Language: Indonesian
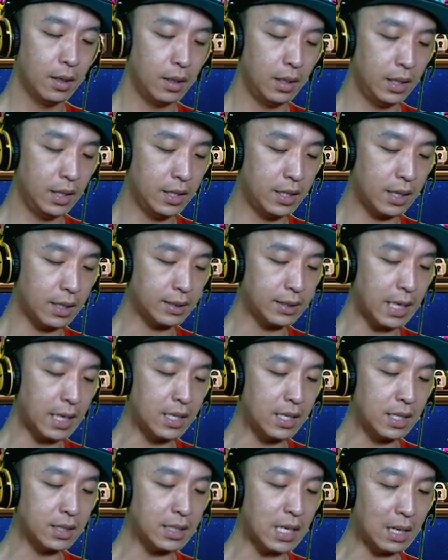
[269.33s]
leader
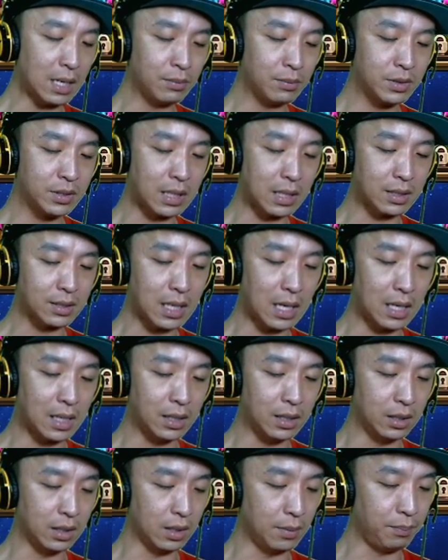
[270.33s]
attacknya sangat besar
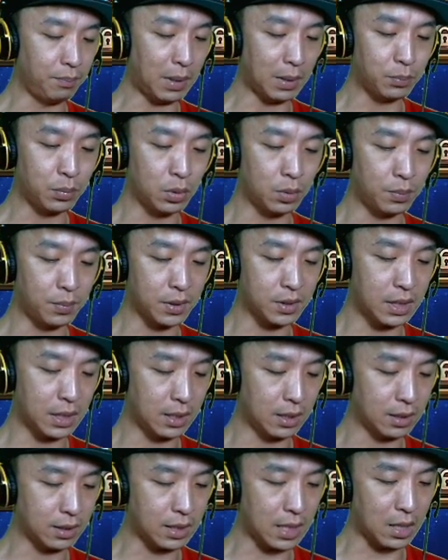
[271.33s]
sekali ini
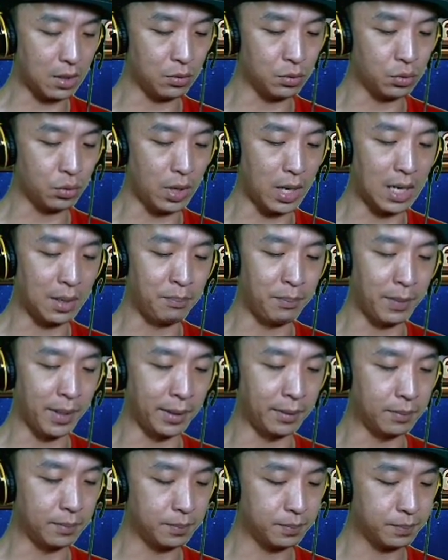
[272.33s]
40% attack untuk elemen